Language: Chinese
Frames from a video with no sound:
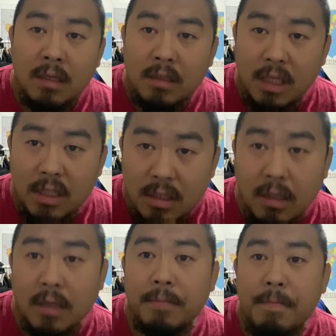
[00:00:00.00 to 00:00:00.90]
第
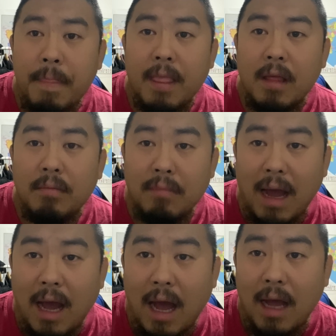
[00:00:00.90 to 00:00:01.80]
四，马
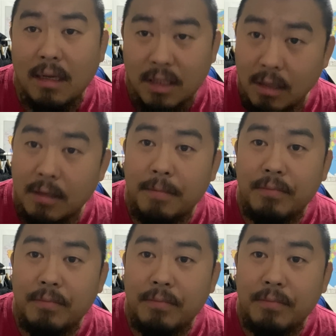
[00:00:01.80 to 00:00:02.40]
哈赢，